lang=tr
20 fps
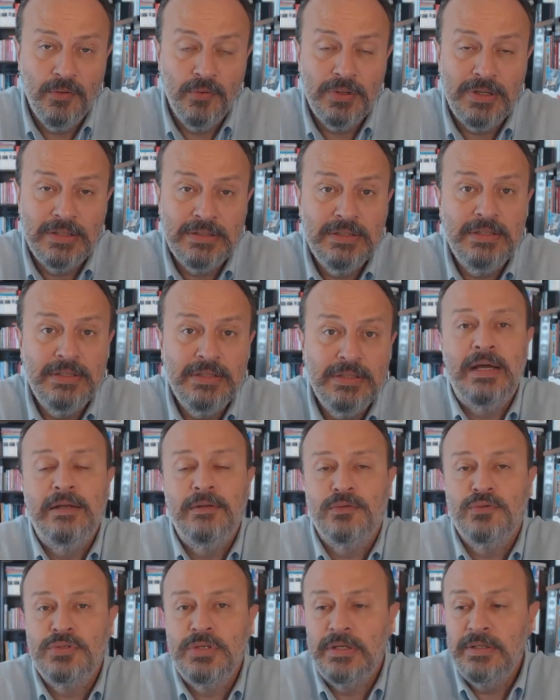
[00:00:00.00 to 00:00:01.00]
o kadın
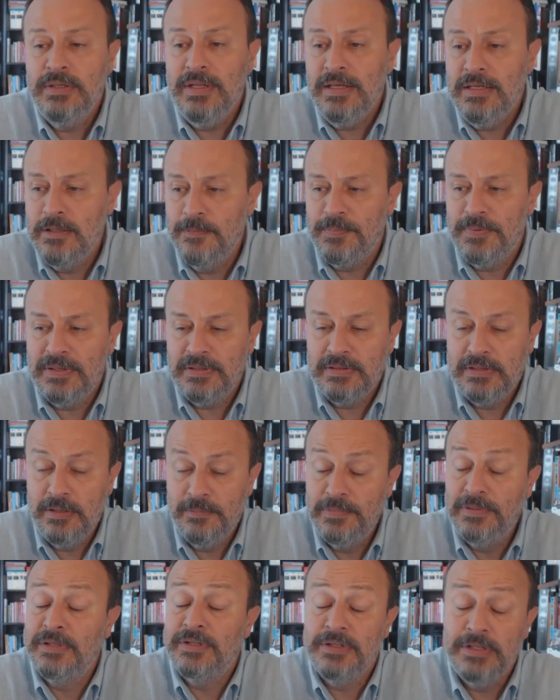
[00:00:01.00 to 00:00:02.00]
adaylık üzerinden
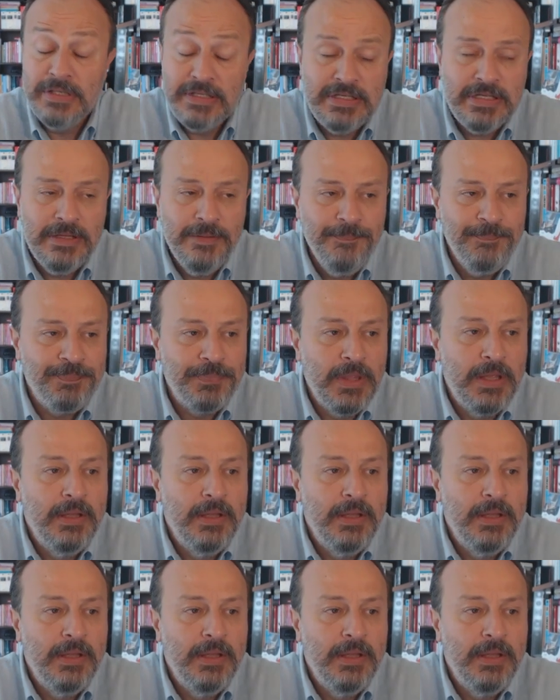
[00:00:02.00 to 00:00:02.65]
yıpratılabilir. İki,